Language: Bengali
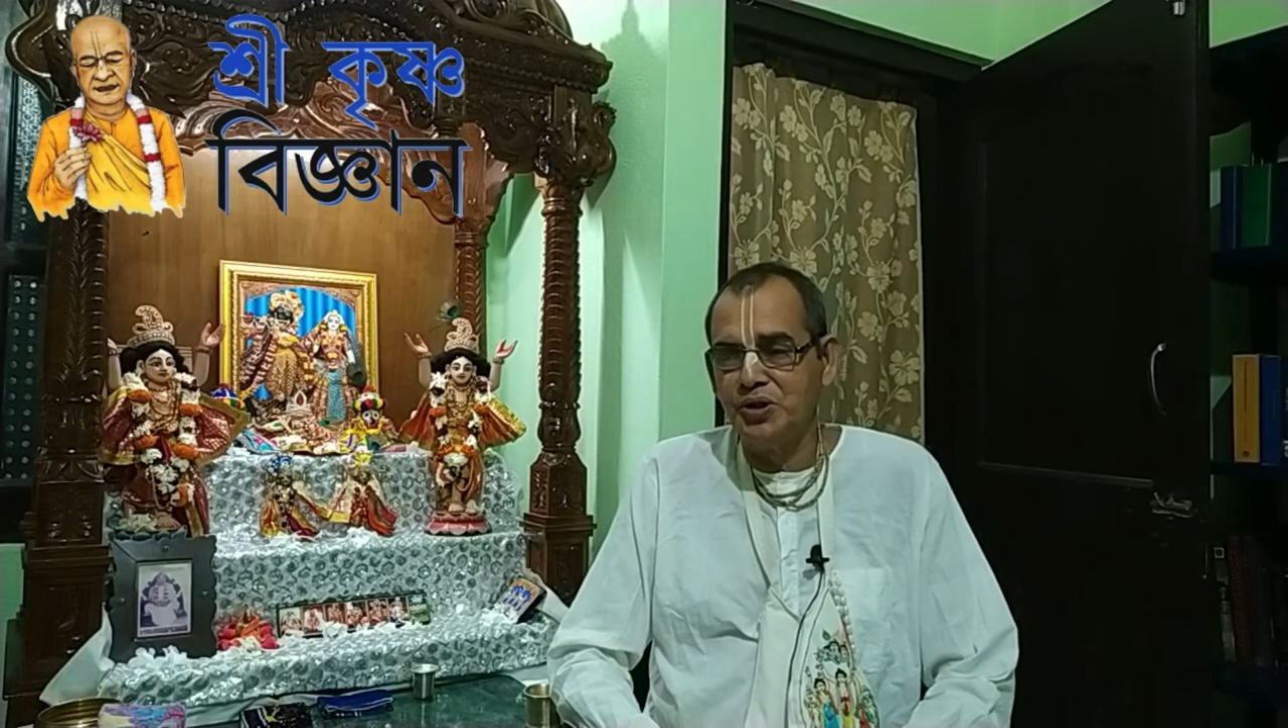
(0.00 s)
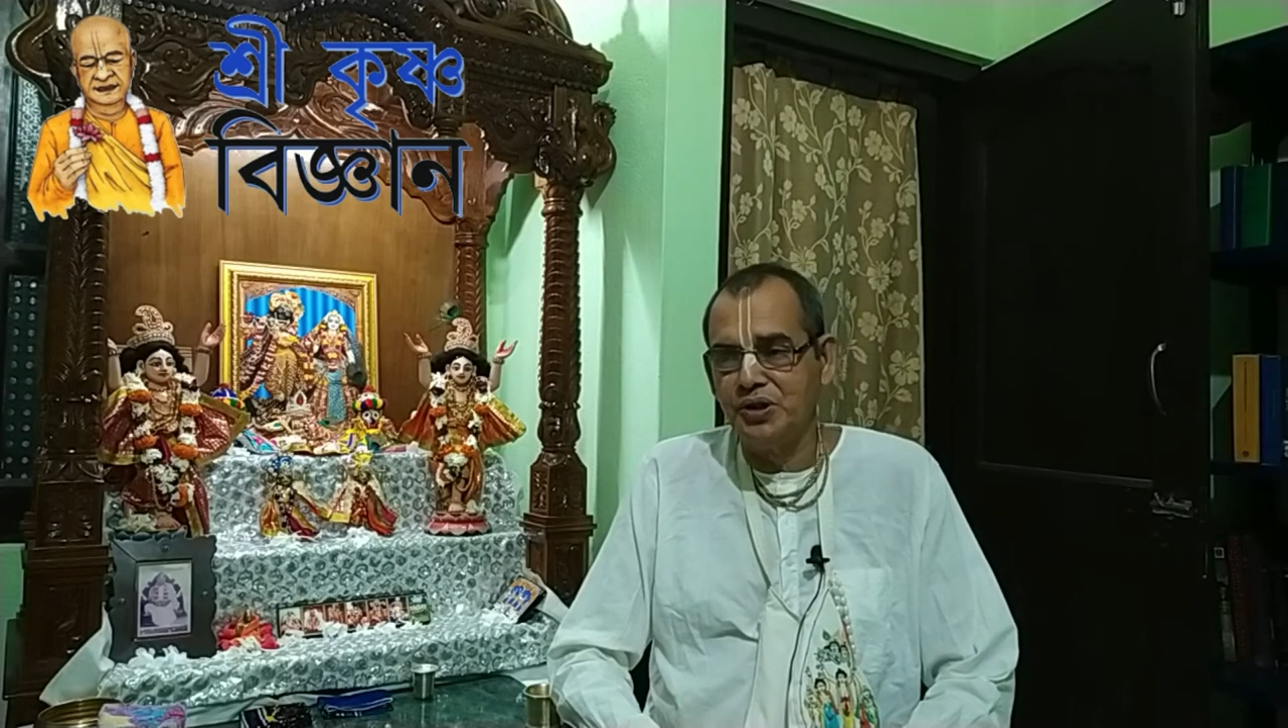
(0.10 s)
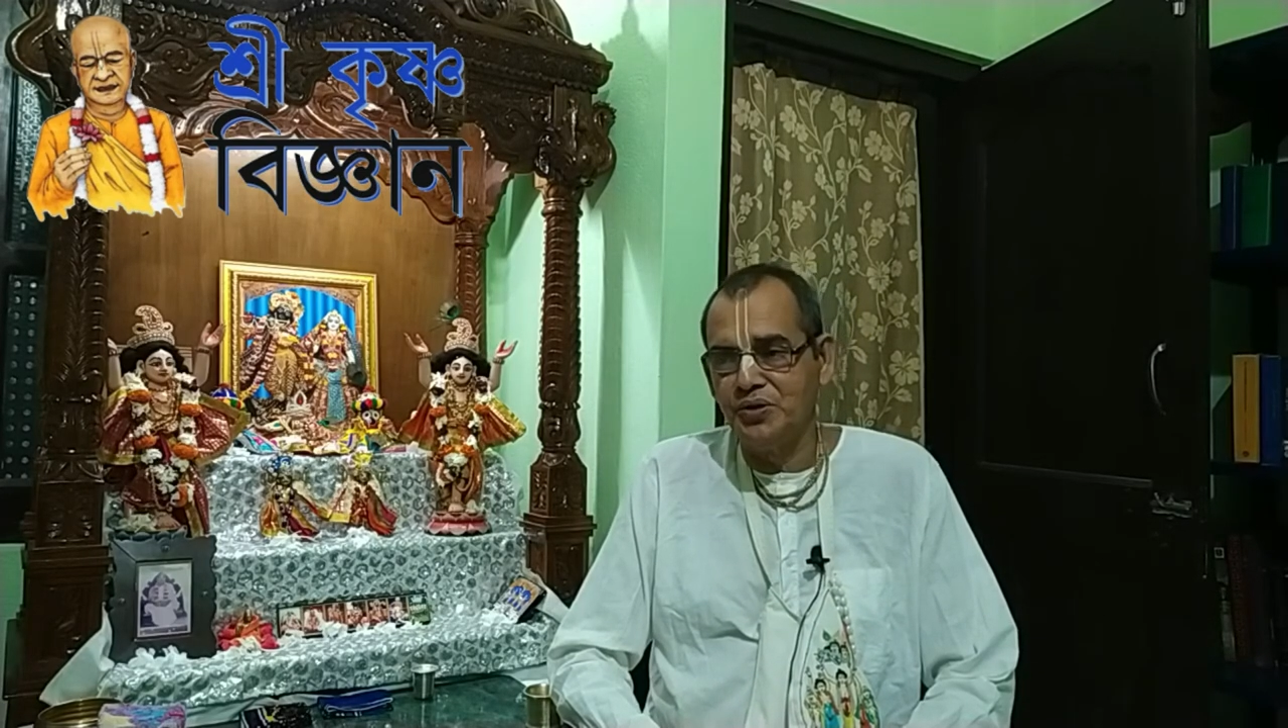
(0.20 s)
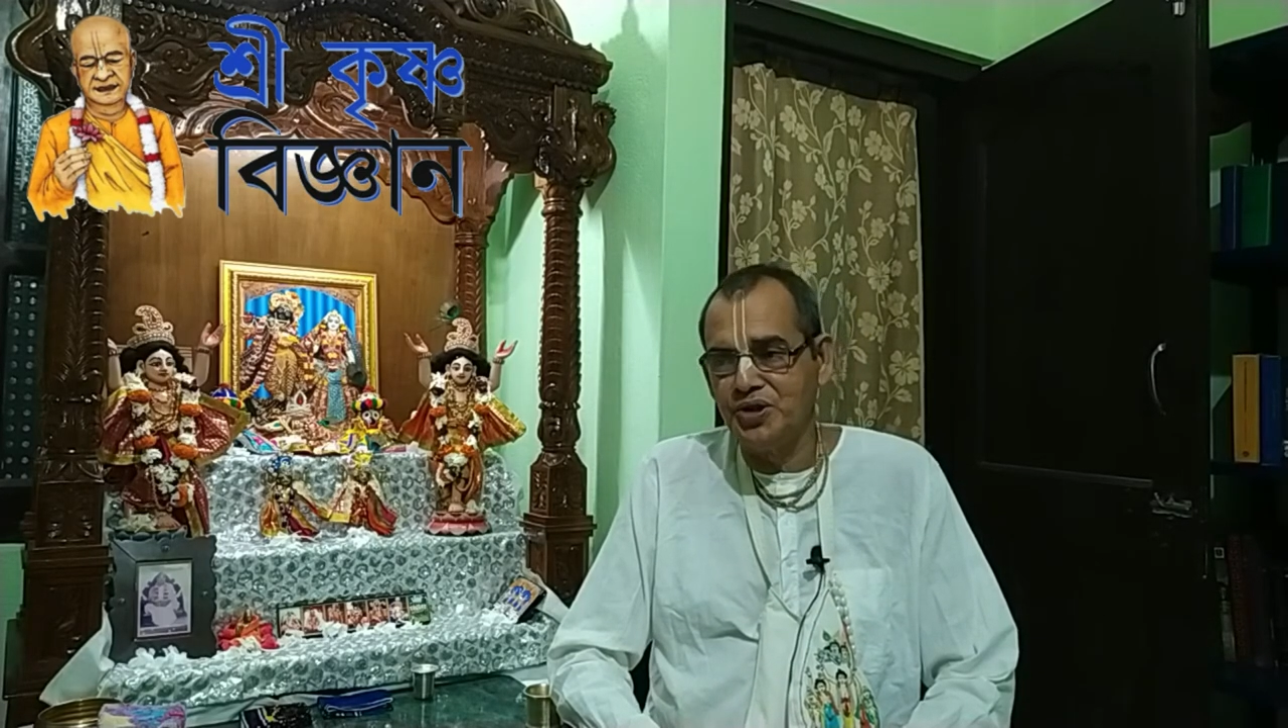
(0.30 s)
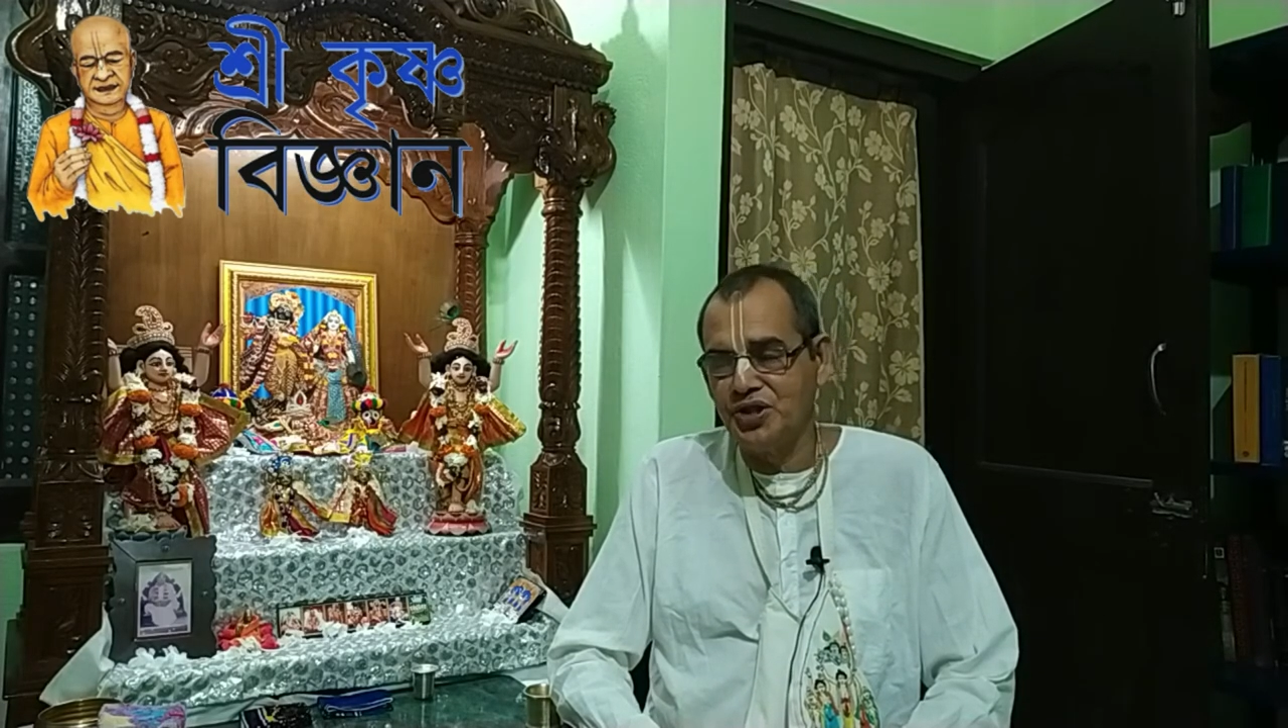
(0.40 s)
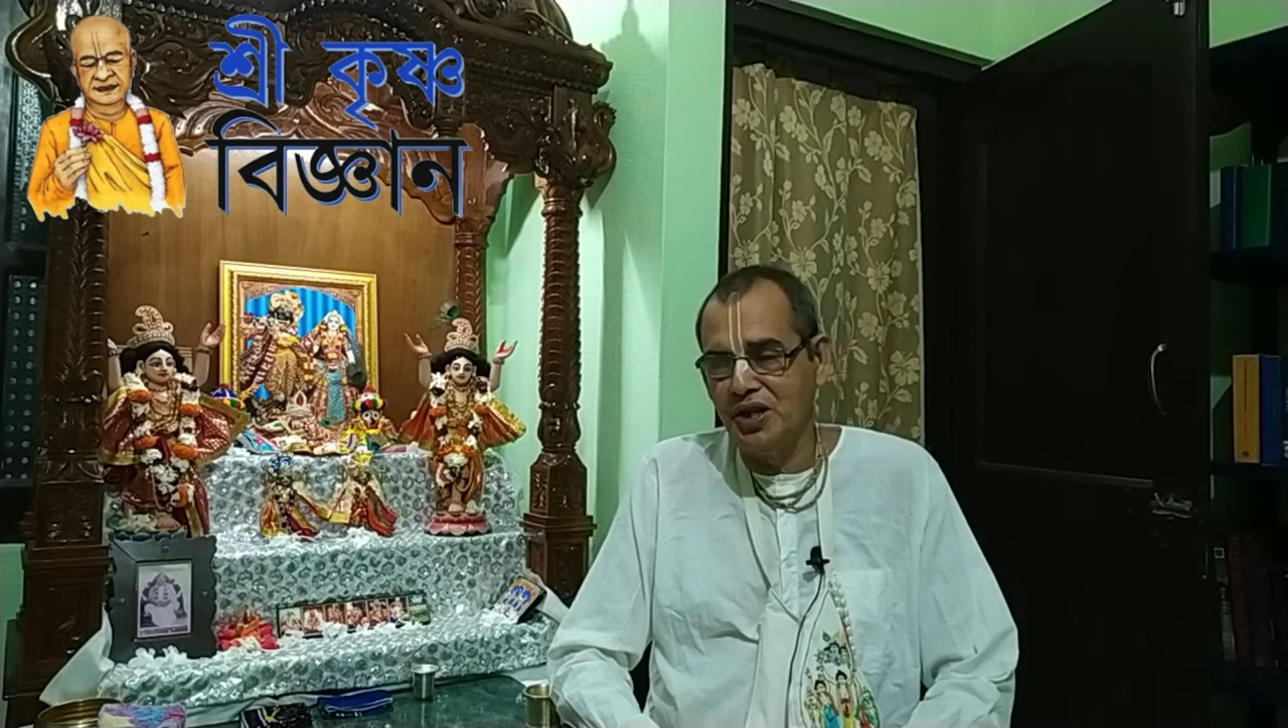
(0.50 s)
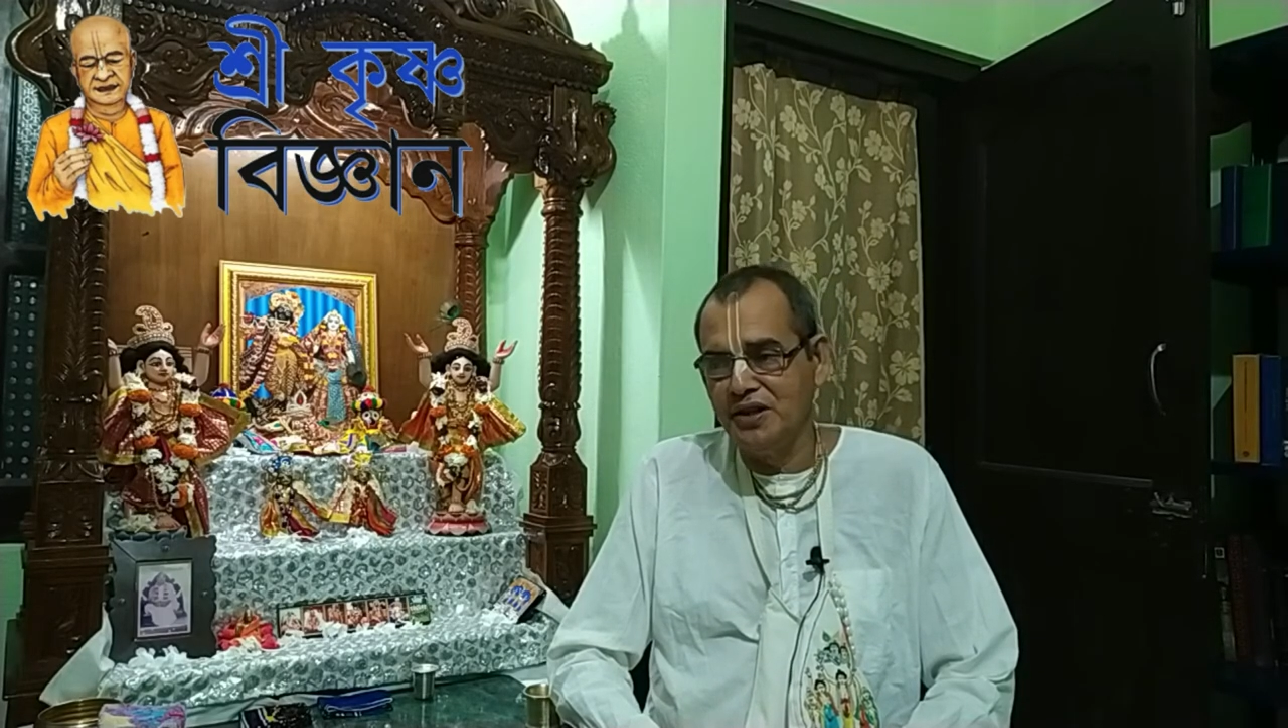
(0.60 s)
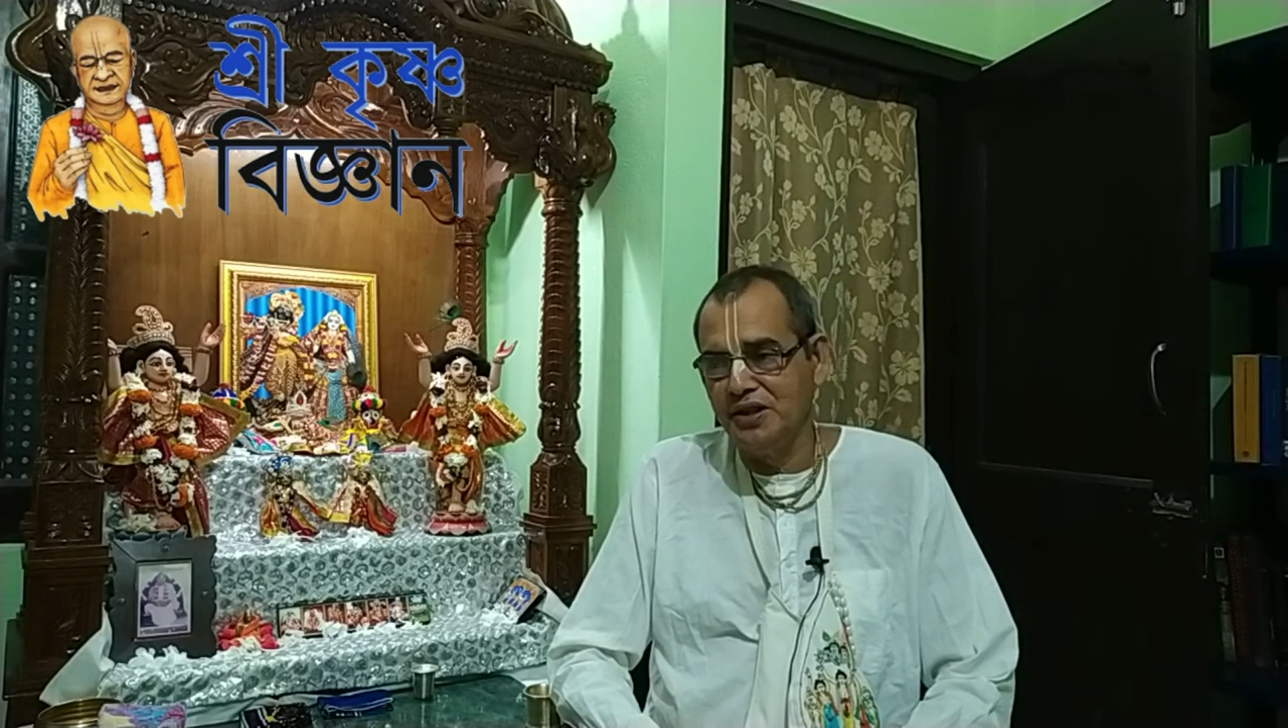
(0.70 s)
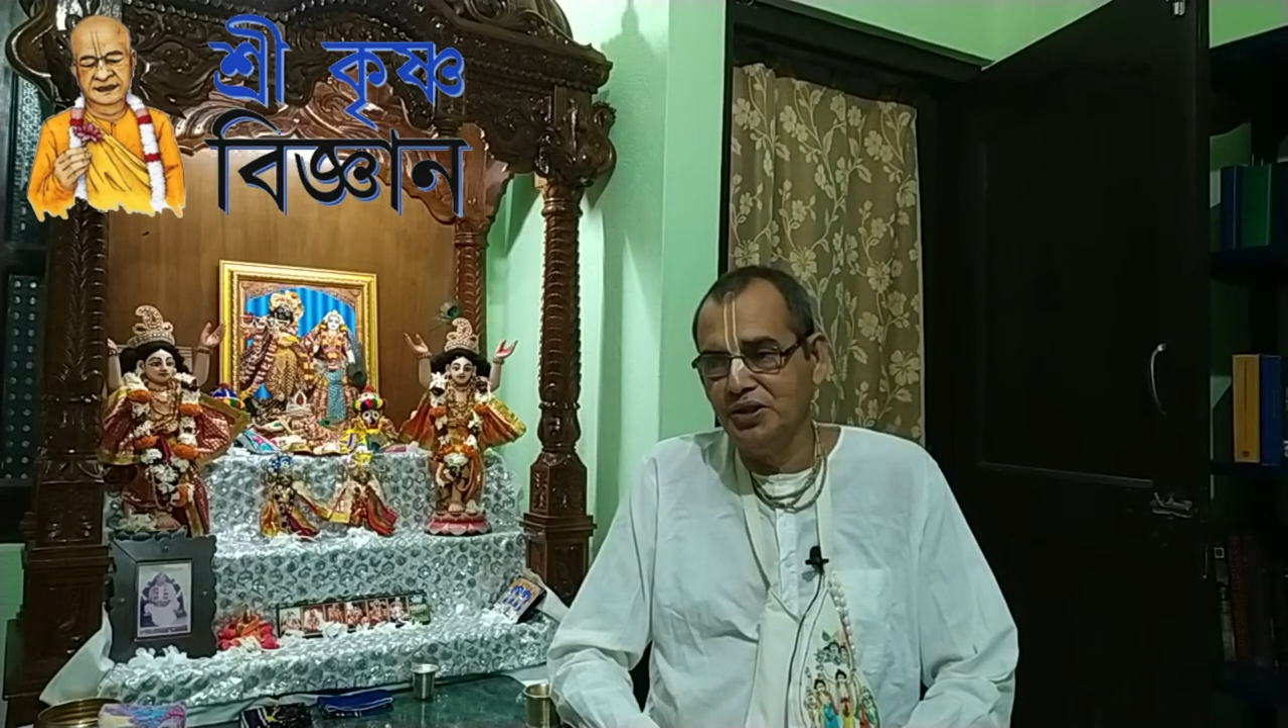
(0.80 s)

মনে করেছিলেন